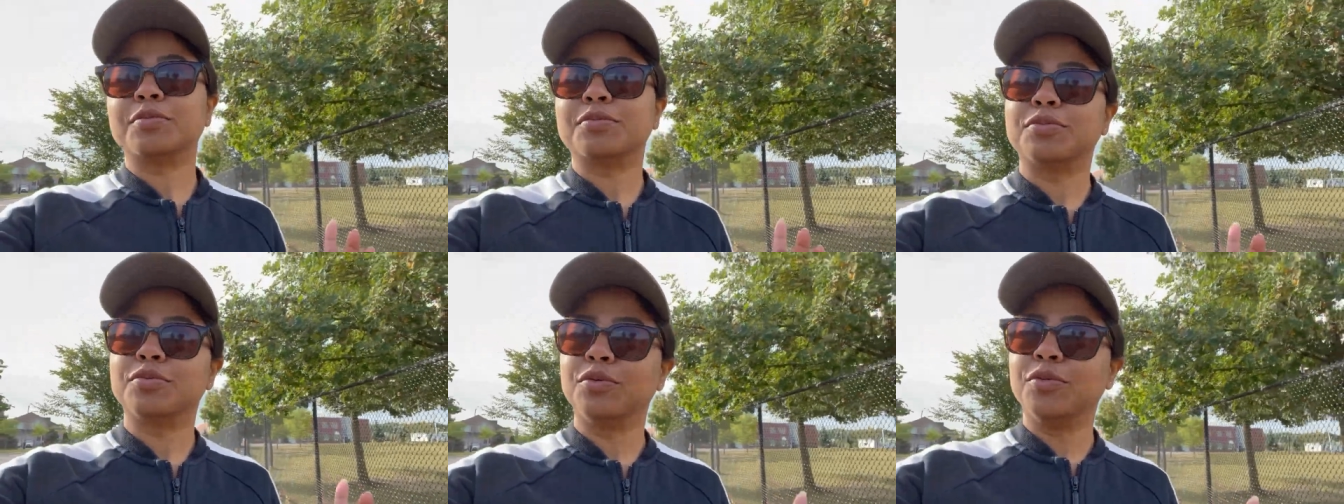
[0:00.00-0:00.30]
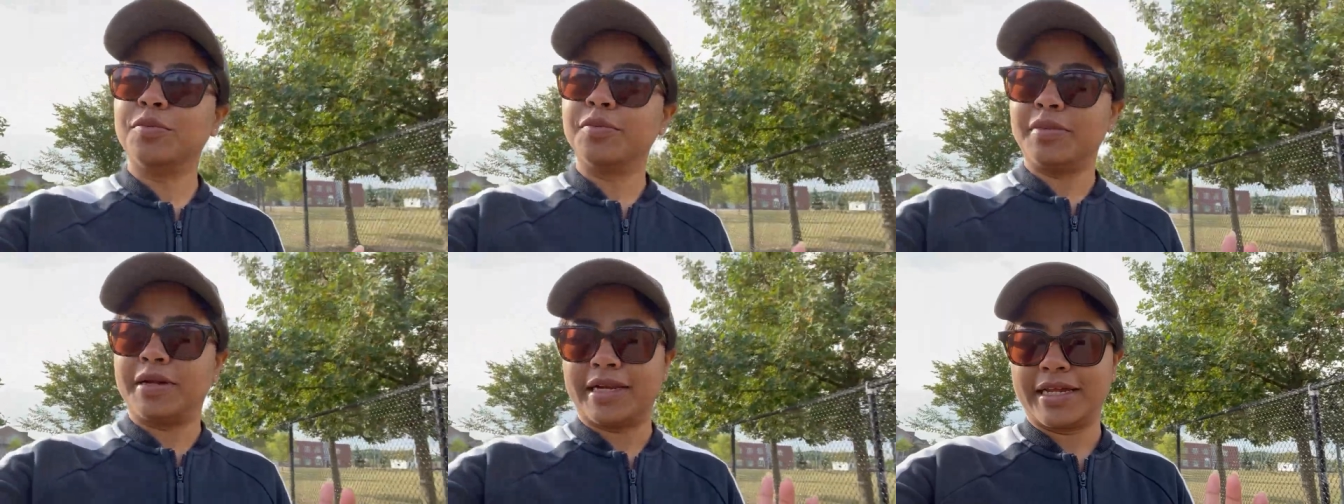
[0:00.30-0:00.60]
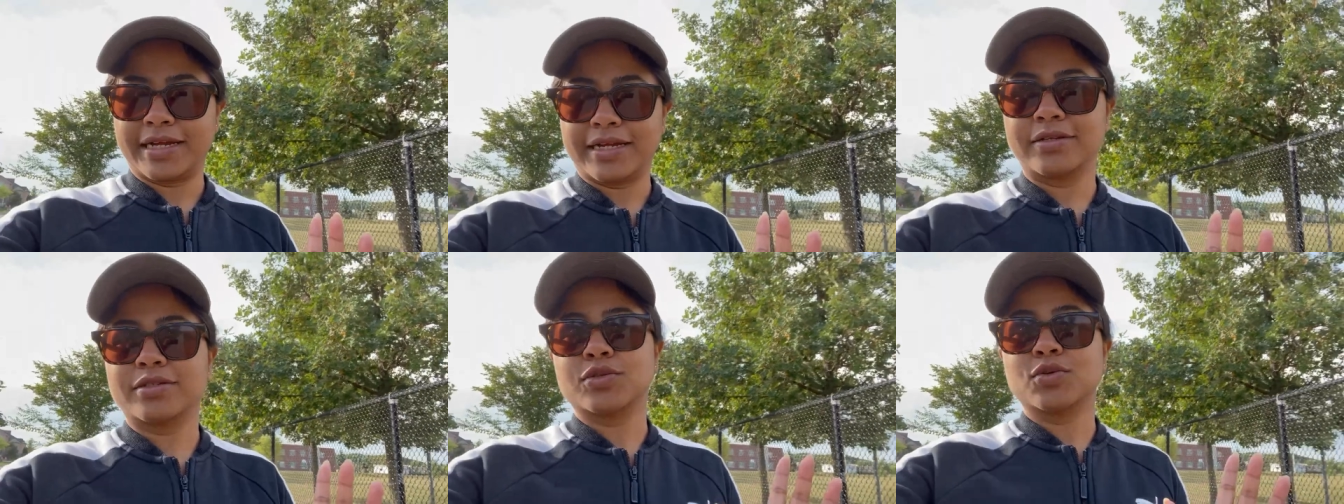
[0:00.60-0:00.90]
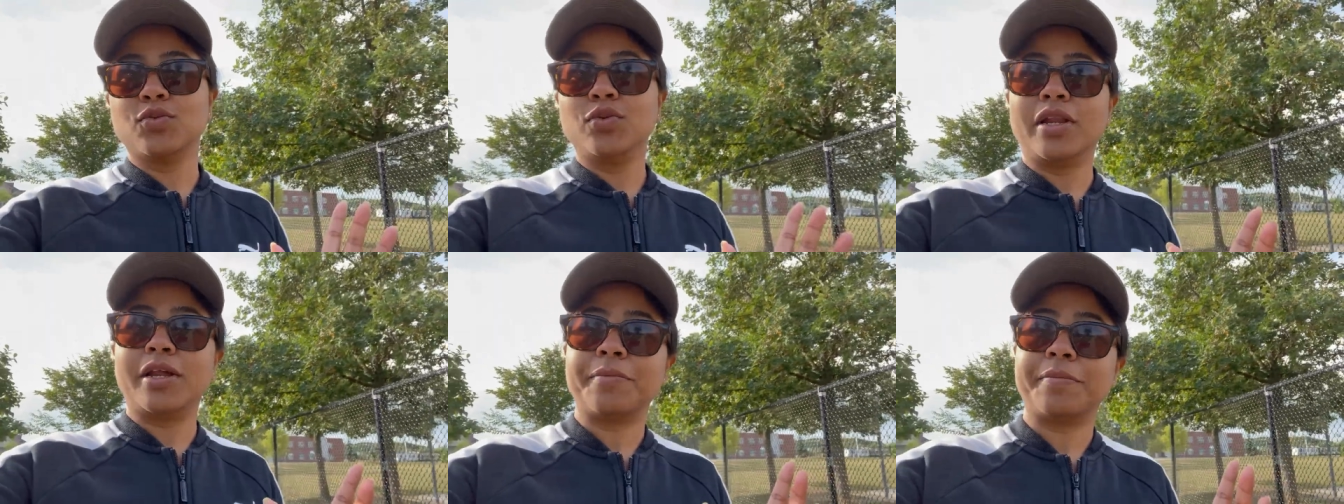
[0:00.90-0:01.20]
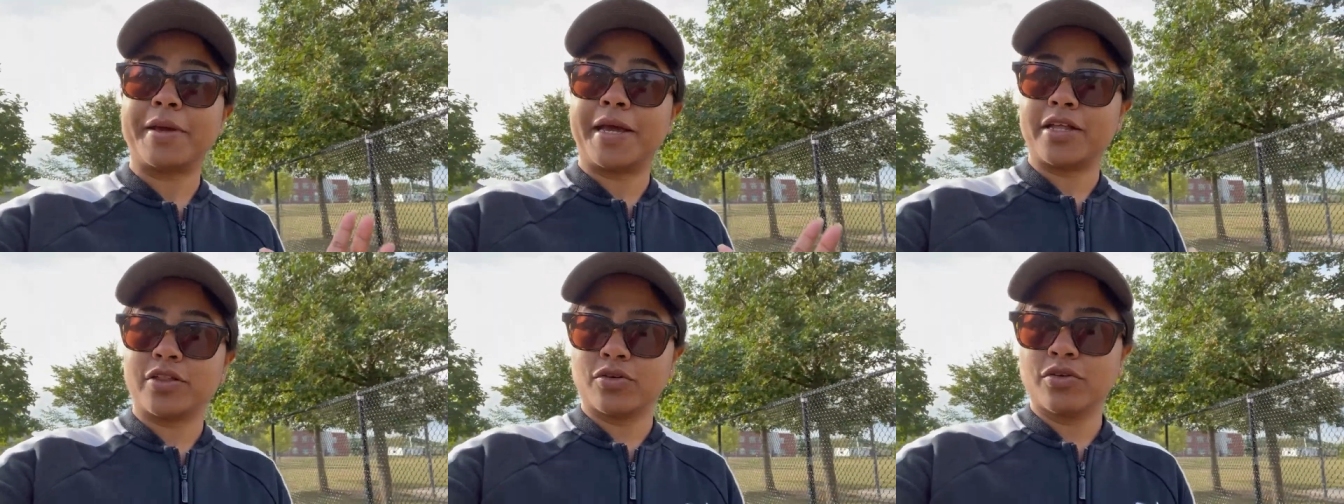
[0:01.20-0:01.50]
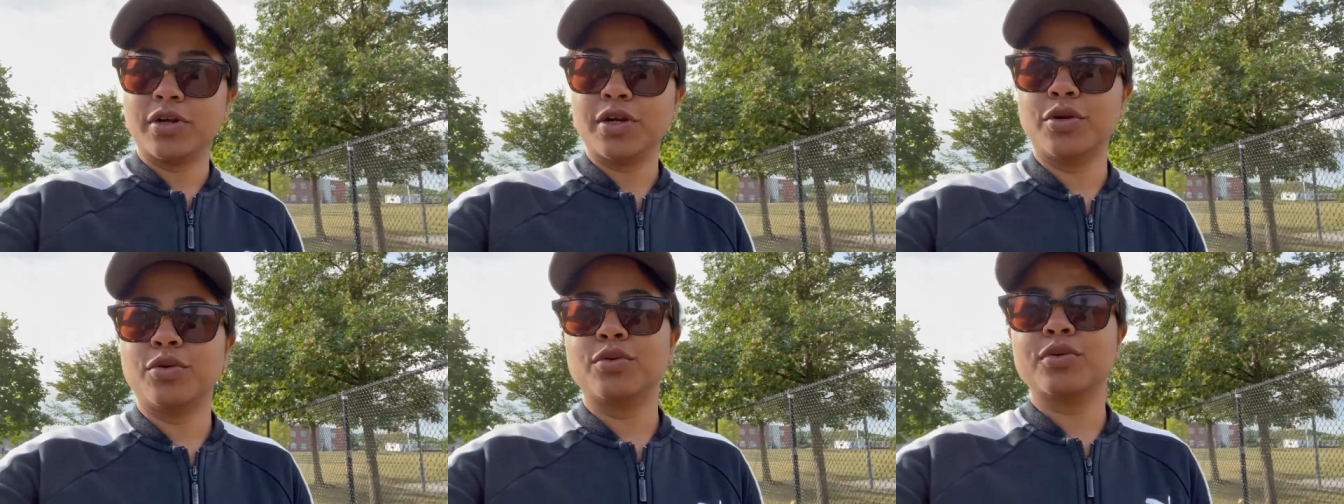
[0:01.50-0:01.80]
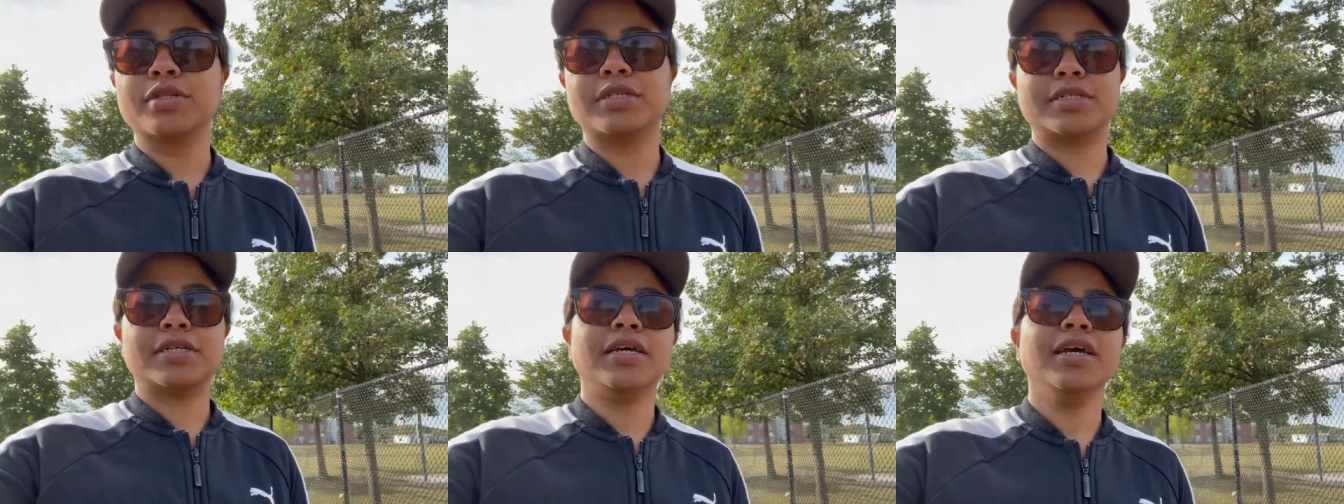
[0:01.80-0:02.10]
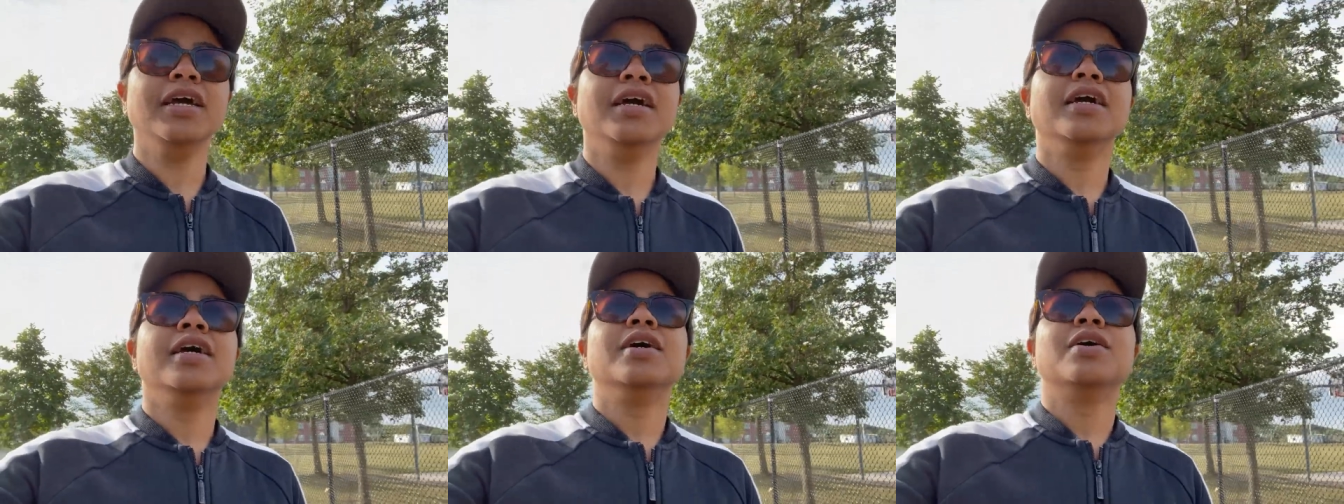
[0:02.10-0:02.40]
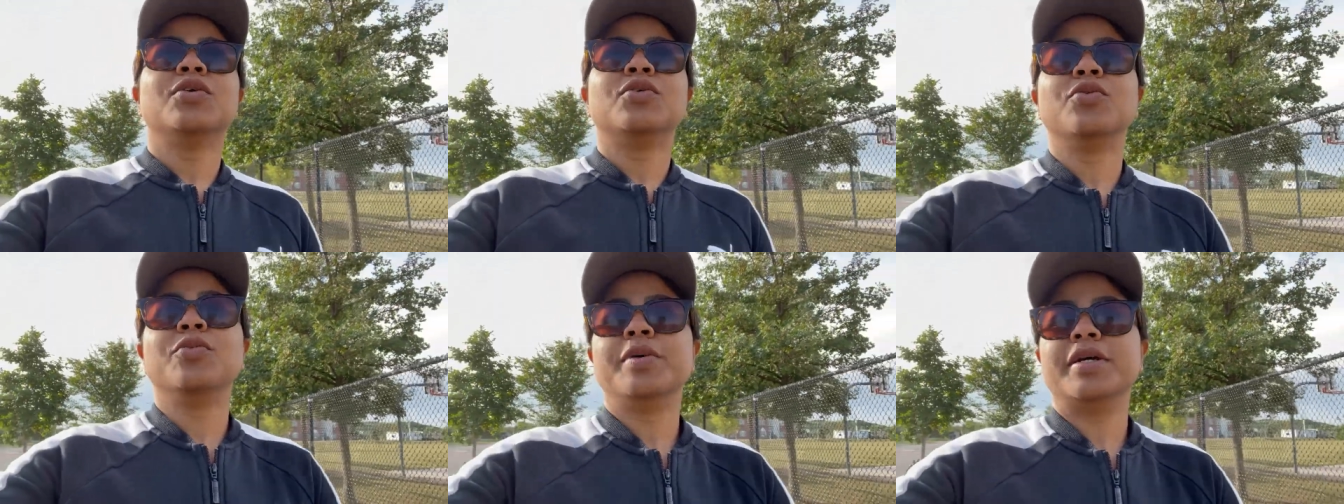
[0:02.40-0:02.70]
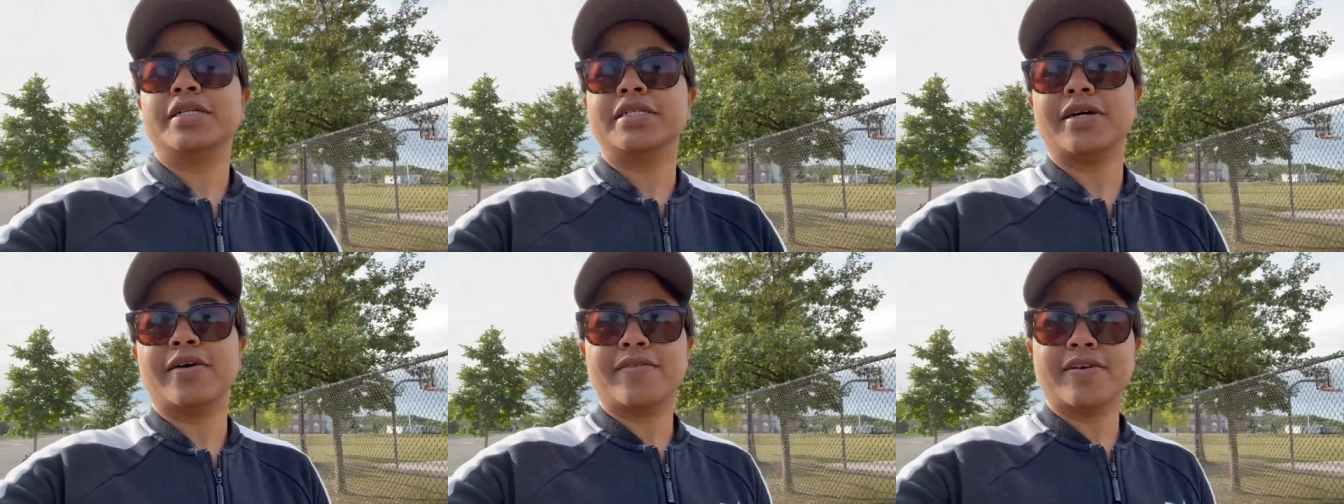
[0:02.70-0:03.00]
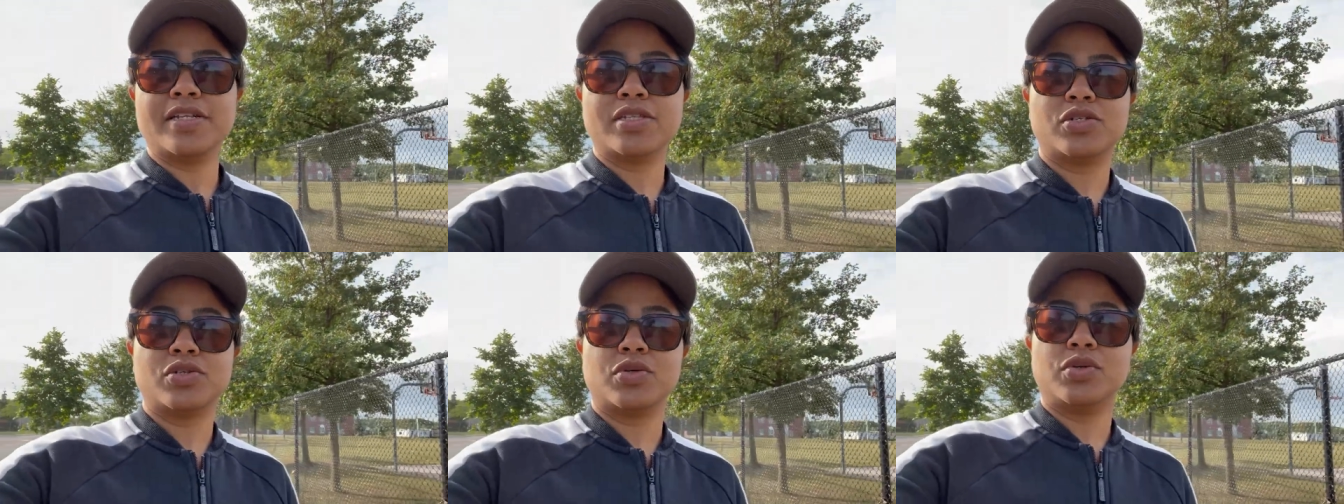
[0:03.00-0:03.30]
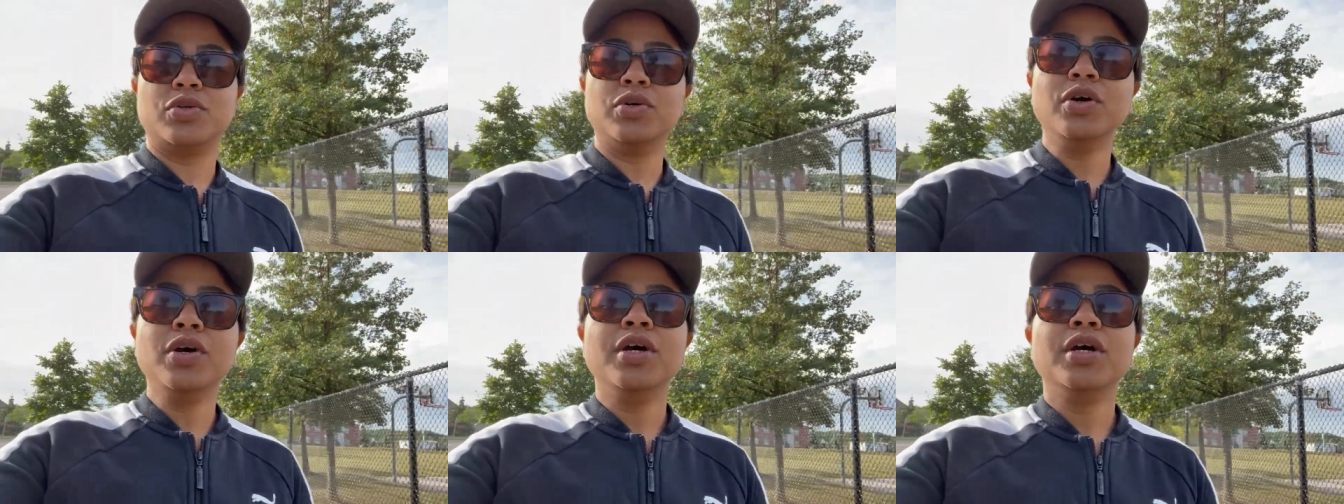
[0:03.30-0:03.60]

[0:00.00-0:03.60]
রুম মানে স্কুলের ভেতরে ঢুকছে রুমে যাওয়ার জন্য